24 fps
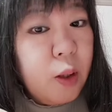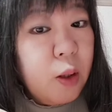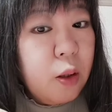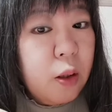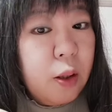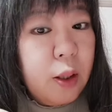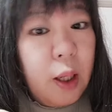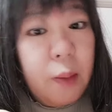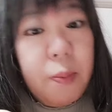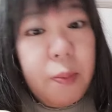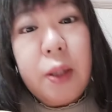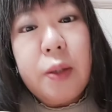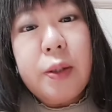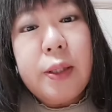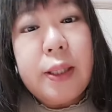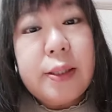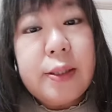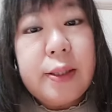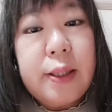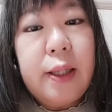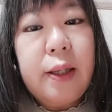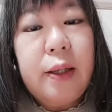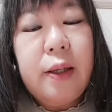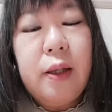レベルです
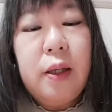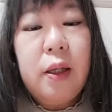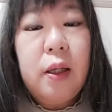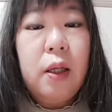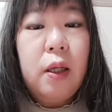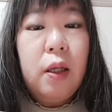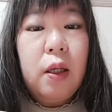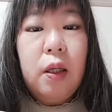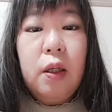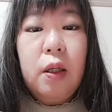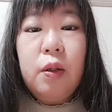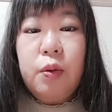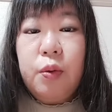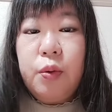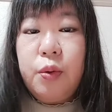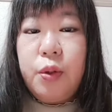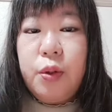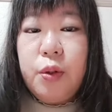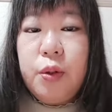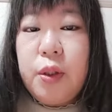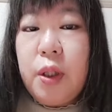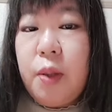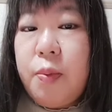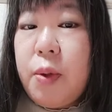ね。宇
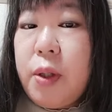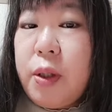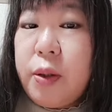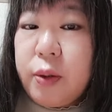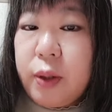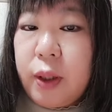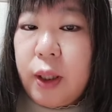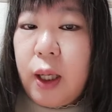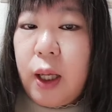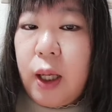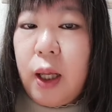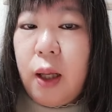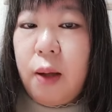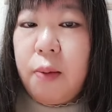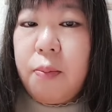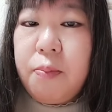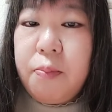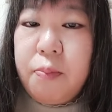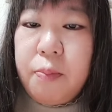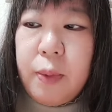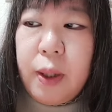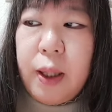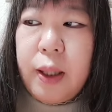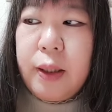宙レベルが
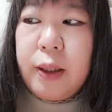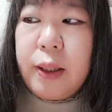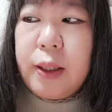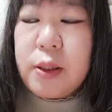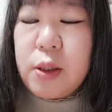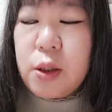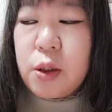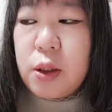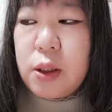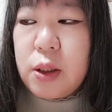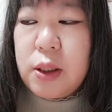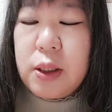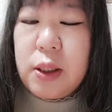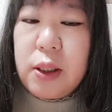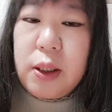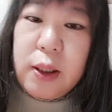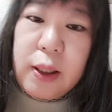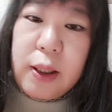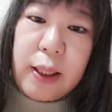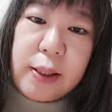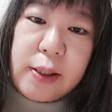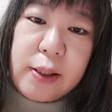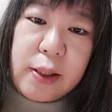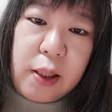マイナス1
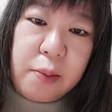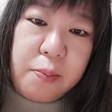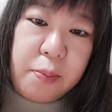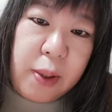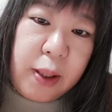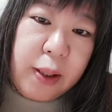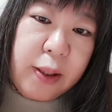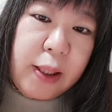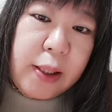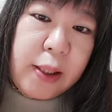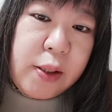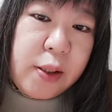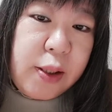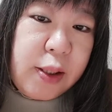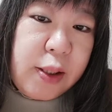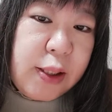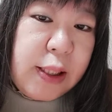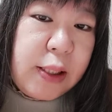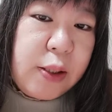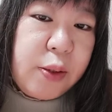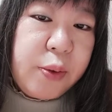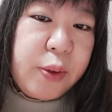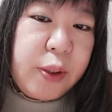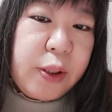現在マイナス1だ
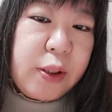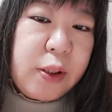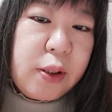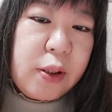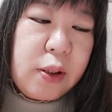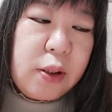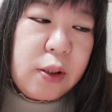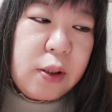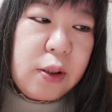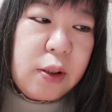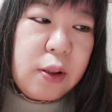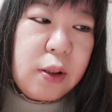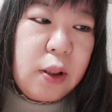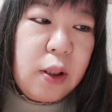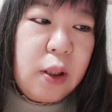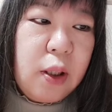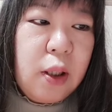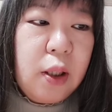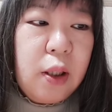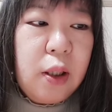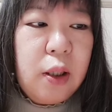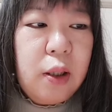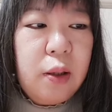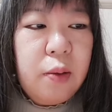そうです。
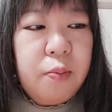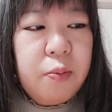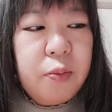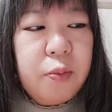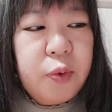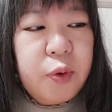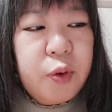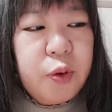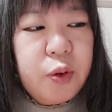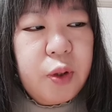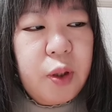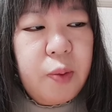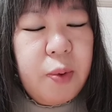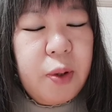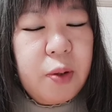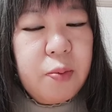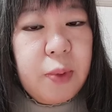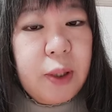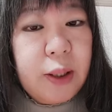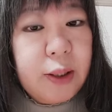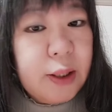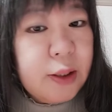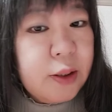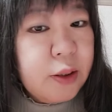宇宙
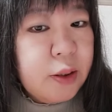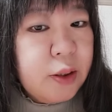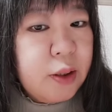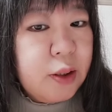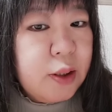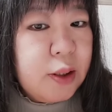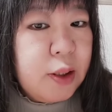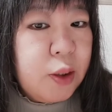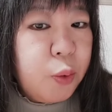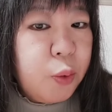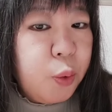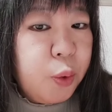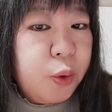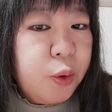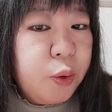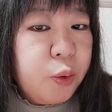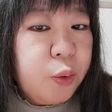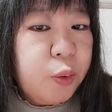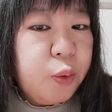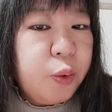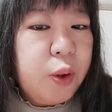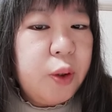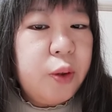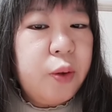レベルマイナス1ってどういうこ
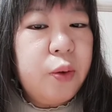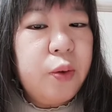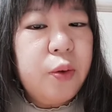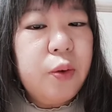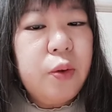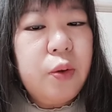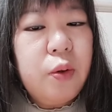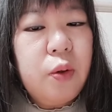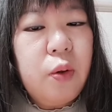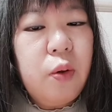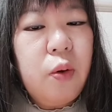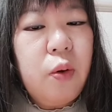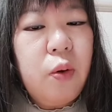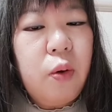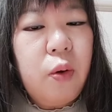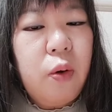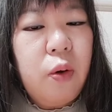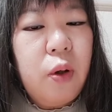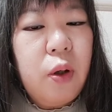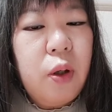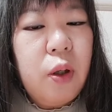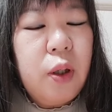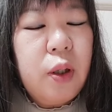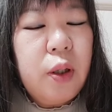とかというと
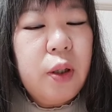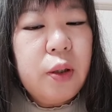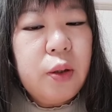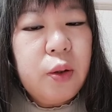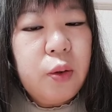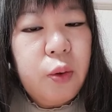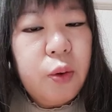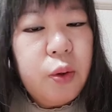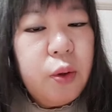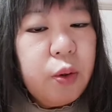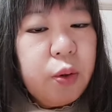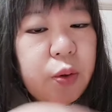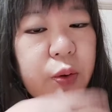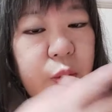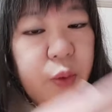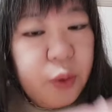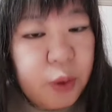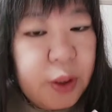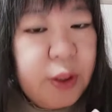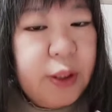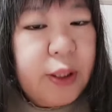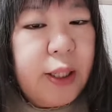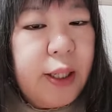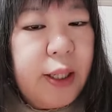努力を
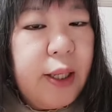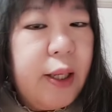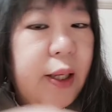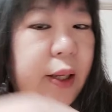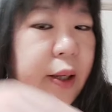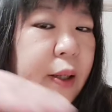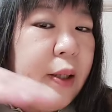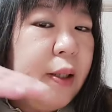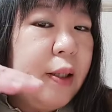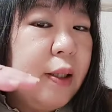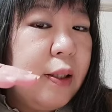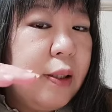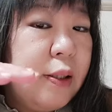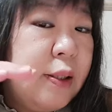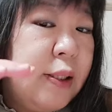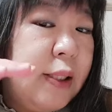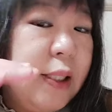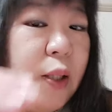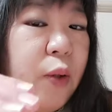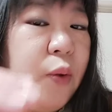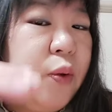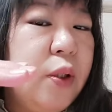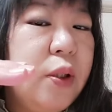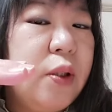して
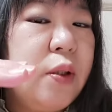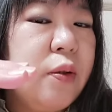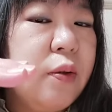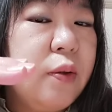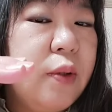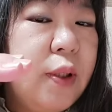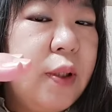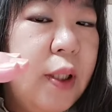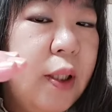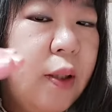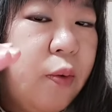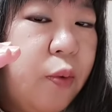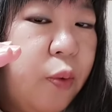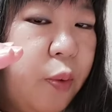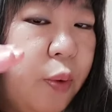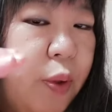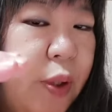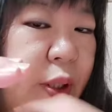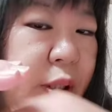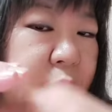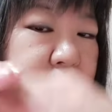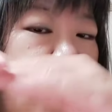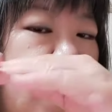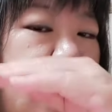0にするねこう
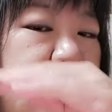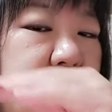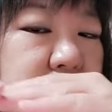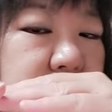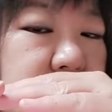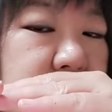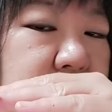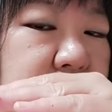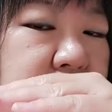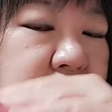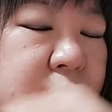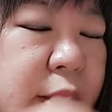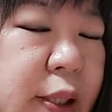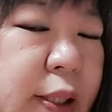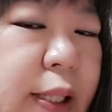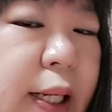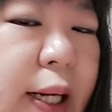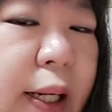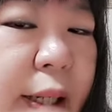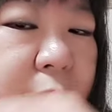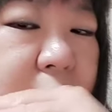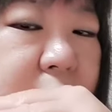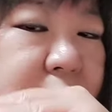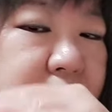1, 1
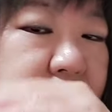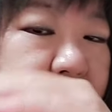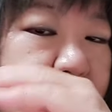段階自